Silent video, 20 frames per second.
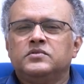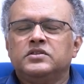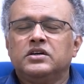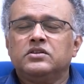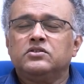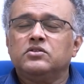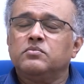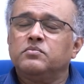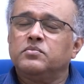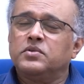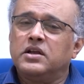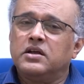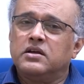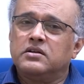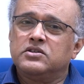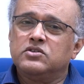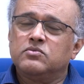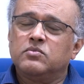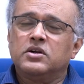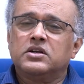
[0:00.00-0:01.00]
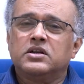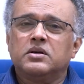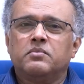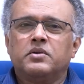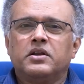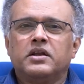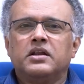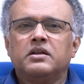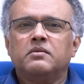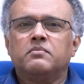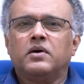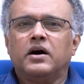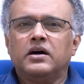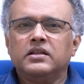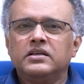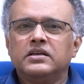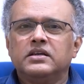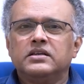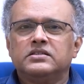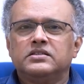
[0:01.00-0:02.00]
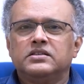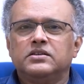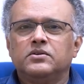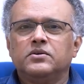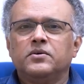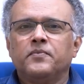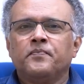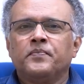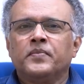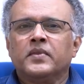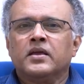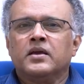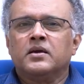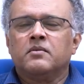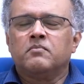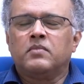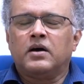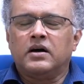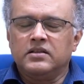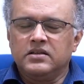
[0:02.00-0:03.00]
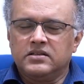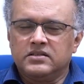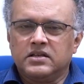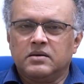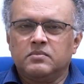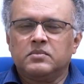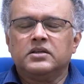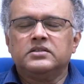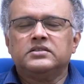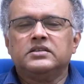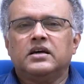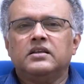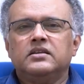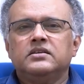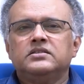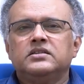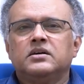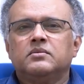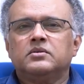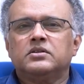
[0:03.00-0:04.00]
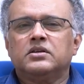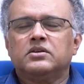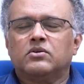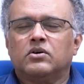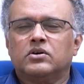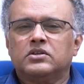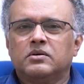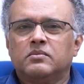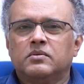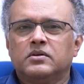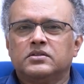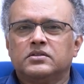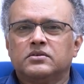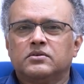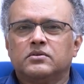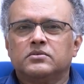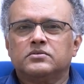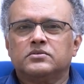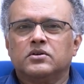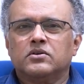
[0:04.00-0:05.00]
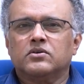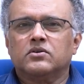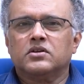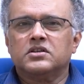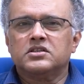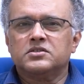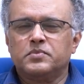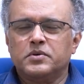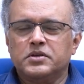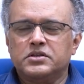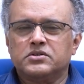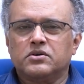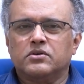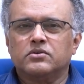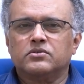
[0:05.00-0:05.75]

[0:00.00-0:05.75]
যেহেতু টিউমারটা ব্রেনের বাঁ দিকে ছিল বাঁ দিকটা আমরা জানি যে আমাদের কথাবার্তা কন্ট্রোল করে স্পিচ